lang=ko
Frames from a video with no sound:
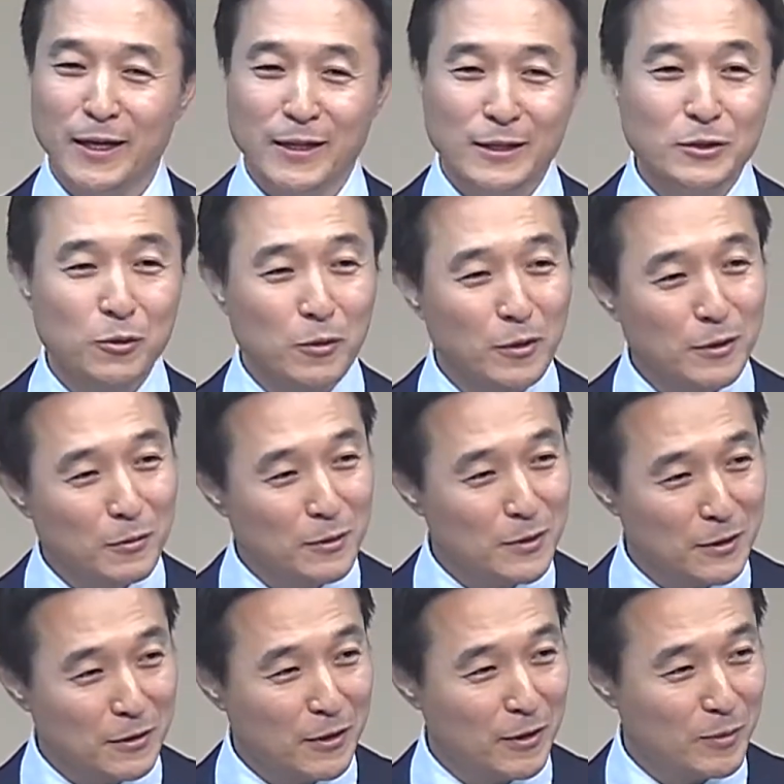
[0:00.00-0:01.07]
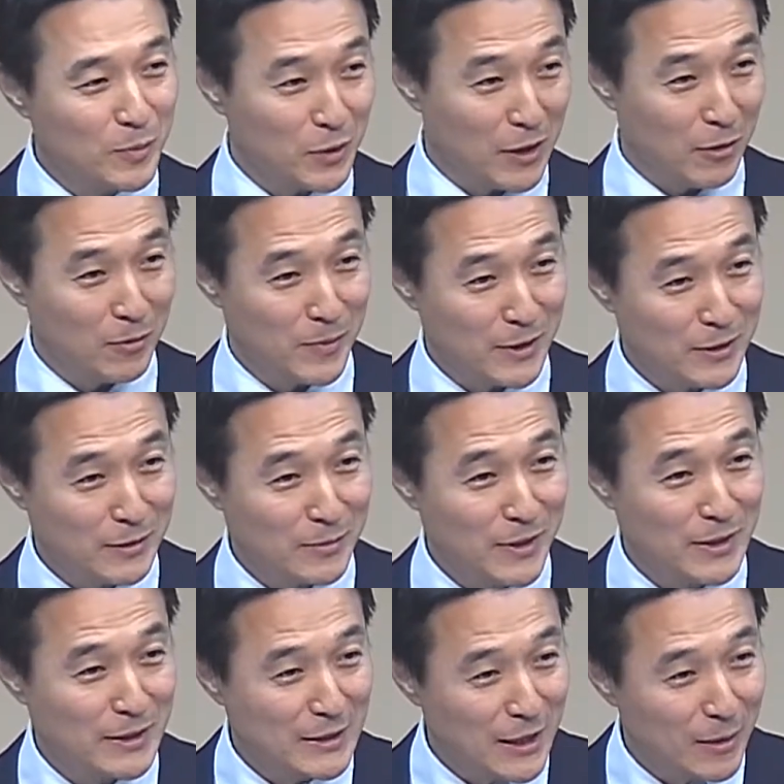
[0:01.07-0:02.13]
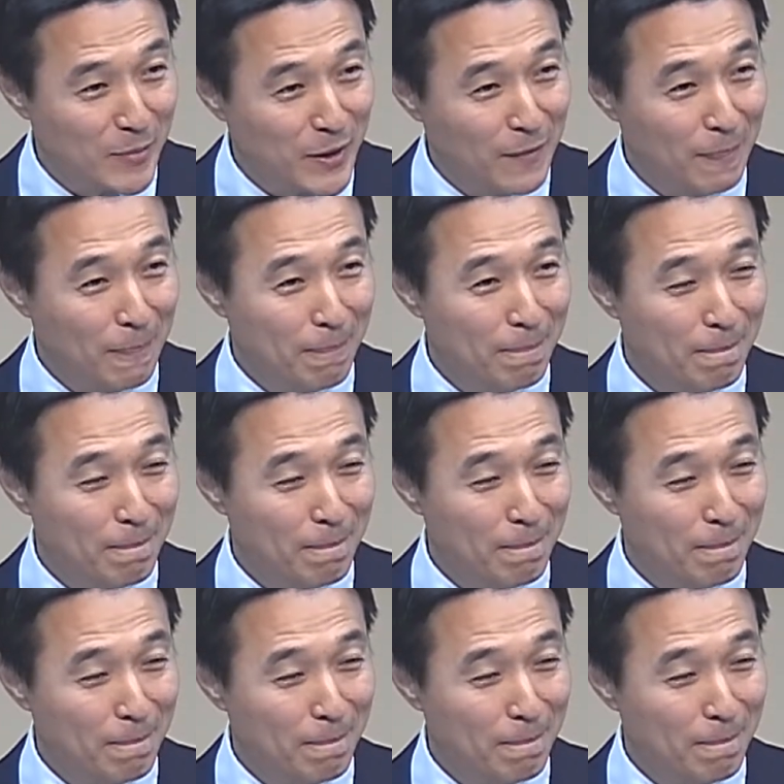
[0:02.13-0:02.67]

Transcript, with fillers: 그 조건을 오늘 성경은 뭐라고 말씀하시냐면